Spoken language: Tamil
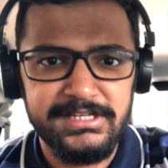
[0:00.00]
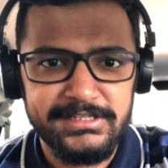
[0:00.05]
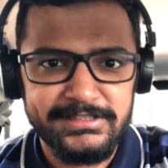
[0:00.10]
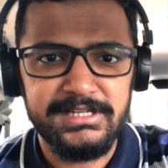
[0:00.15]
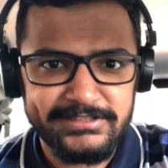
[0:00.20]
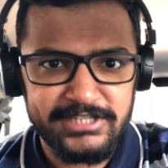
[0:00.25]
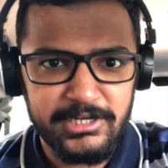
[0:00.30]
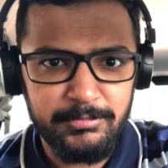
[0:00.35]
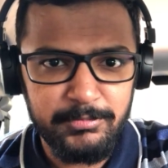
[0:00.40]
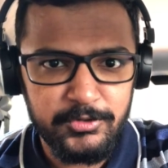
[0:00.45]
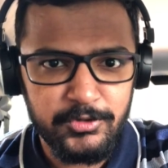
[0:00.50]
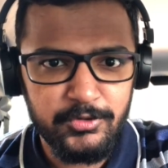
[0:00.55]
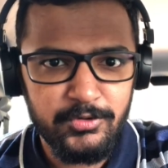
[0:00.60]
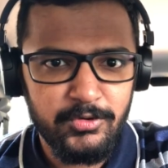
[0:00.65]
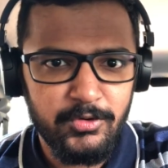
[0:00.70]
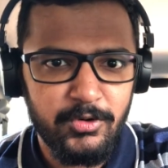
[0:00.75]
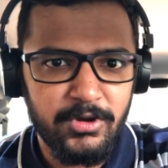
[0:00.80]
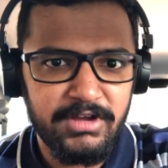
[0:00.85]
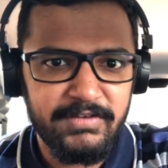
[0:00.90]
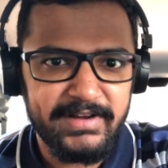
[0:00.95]
ஸ்டெப் டூ
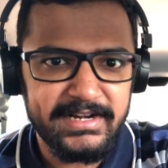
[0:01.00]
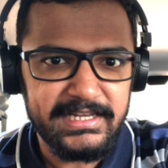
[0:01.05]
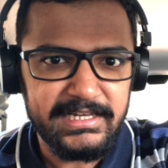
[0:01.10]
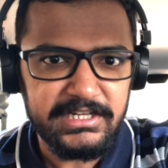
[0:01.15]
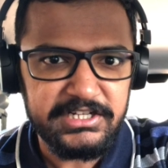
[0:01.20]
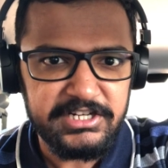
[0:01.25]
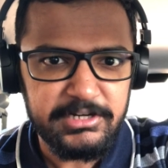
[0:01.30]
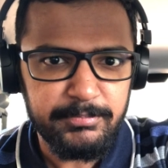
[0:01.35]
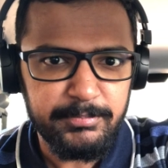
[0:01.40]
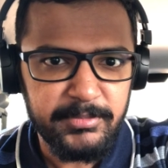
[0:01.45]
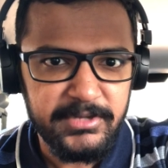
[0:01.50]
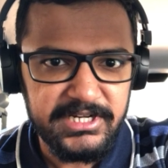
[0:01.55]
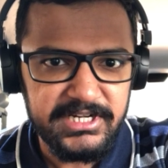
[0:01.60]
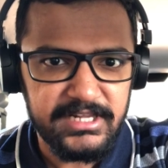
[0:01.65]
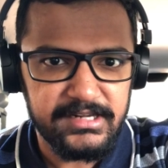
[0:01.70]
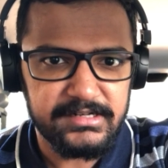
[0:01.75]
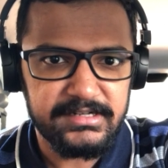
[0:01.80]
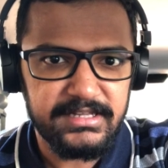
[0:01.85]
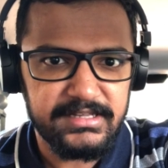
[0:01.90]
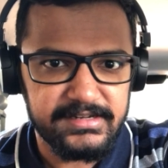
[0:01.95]
உங்கள் வண்டியில் ட்ரிப்
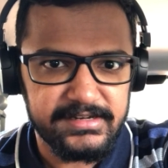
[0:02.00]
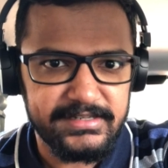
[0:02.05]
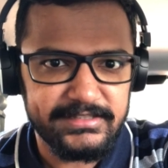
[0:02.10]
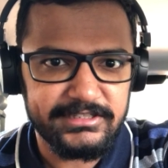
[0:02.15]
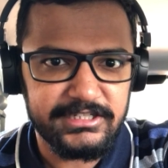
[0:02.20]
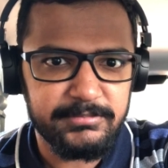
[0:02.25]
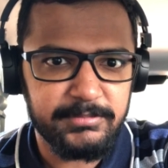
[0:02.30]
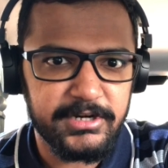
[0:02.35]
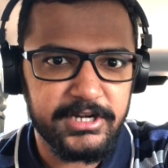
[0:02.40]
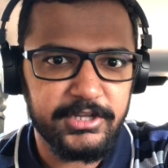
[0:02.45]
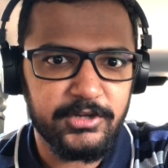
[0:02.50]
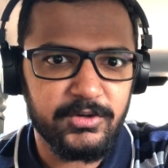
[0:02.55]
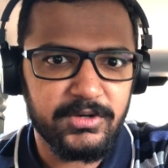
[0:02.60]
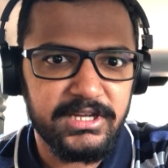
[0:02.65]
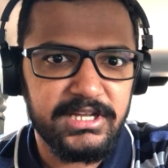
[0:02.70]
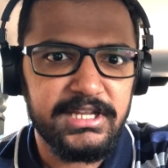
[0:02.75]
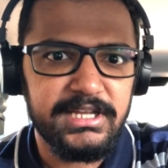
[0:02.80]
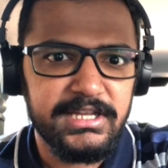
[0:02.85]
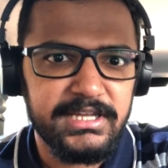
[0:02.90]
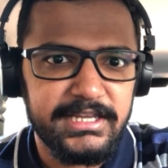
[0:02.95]
மீட்டர்னா ரீசெட் பண்ணிக்கோங்க
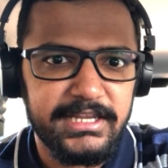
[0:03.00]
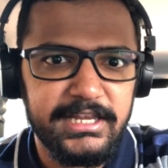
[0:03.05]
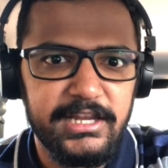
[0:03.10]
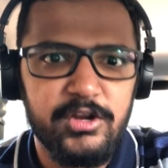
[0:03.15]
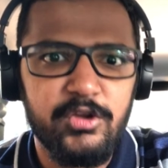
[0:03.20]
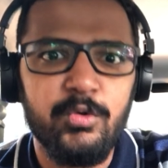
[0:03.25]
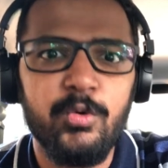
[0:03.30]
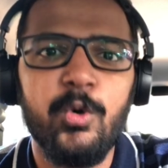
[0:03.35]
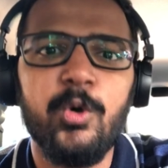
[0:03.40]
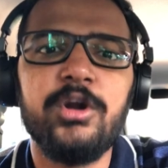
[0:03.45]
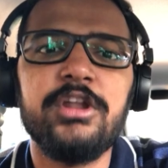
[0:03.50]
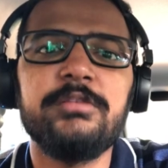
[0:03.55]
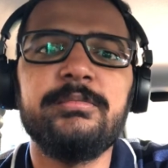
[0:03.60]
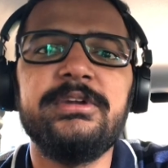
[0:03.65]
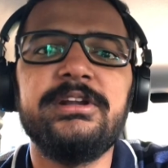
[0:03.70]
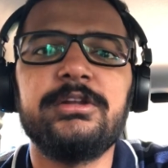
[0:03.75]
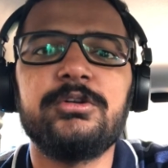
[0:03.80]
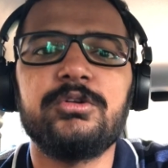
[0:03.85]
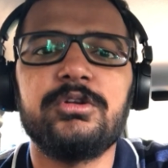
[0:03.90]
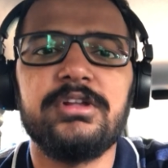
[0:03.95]
இல்லைன்னா உங்கள் ஓடோ
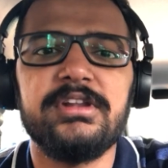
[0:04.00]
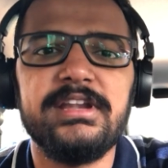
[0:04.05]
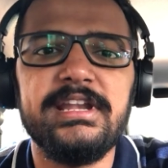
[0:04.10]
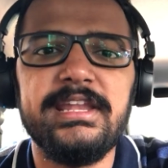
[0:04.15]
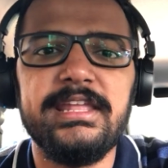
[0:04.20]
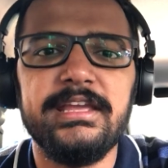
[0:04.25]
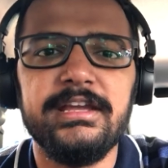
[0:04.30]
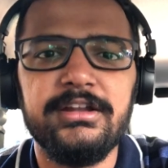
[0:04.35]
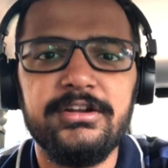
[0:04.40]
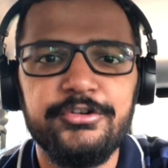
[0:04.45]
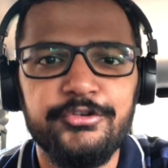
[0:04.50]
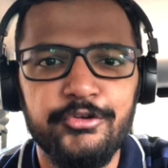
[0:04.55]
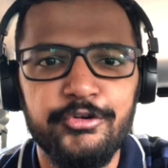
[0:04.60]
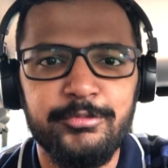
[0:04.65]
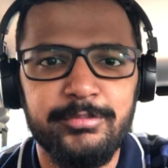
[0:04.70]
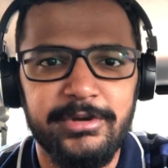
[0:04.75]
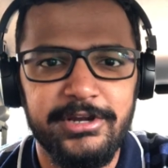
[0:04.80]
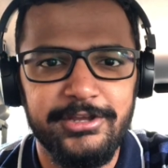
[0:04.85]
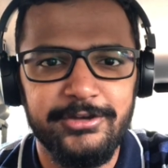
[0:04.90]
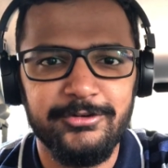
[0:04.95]
மீட்டரோட ரீடிங்கை நோட்
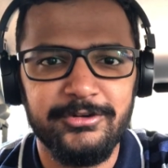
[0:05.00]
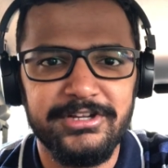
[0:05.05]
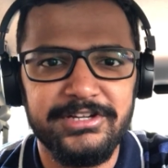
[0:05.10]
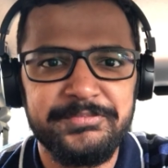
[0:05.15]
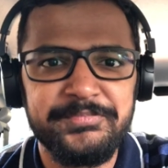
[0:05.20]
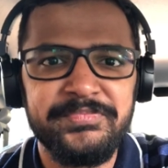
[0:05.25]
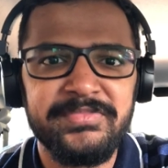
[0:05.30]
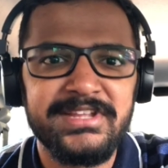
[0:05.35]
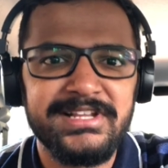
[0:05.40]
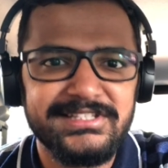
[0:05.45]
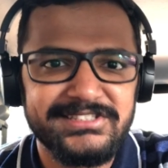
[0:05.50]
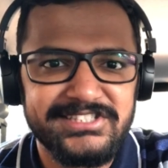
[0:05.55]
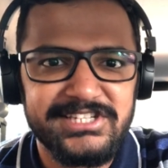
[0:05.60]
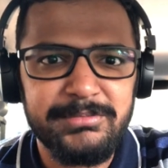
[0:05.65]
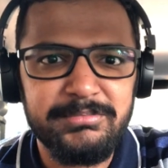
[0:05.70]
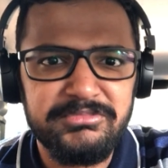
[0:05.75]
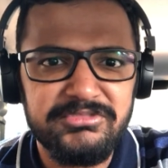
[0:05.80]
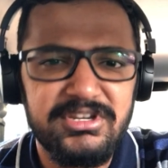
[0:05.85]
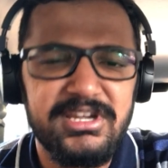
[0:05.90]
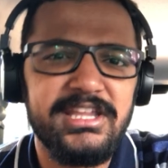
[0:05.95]
பண்ணிக்கோங்க
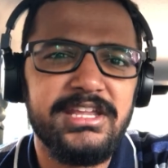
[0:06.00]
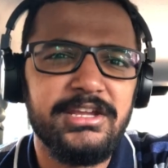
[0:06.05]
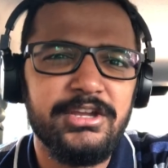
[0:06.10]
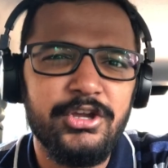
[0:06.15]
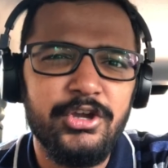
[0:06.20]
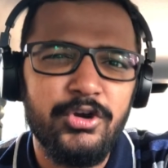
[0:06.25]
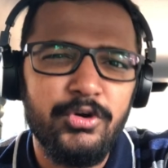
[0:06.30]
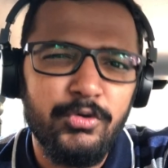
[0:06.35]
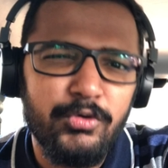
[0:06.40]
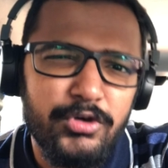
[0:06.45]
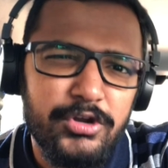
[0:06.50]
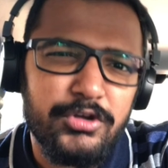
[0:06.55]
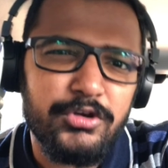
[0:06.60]
ஸ்டெப் த்ரீ ஒரு